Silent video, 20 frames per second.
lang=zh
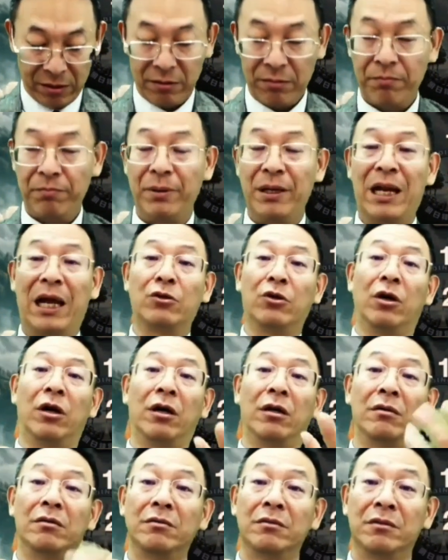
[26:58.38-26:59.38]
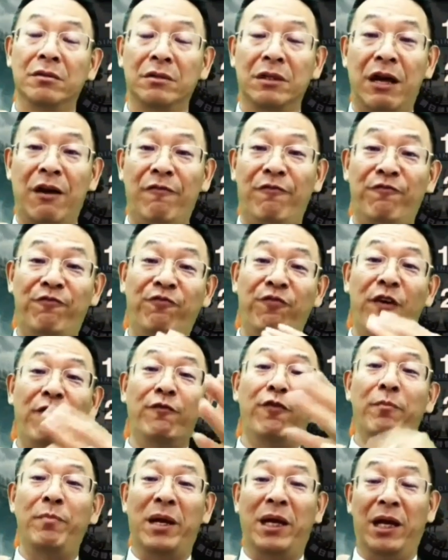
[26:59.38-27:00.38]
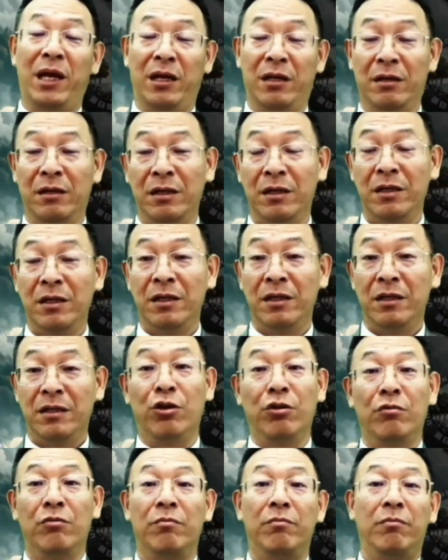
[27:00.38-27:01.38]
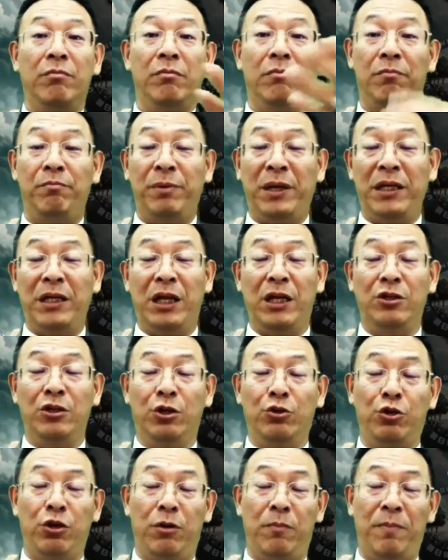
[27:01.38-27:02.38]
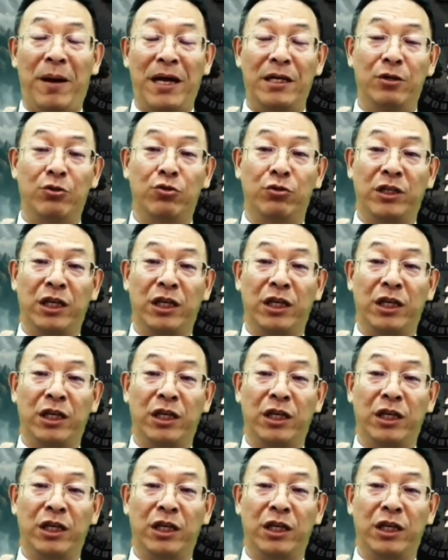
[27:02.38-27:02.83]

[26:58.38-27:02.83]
比拉多他吩咐命令，兵丁就去把耶稣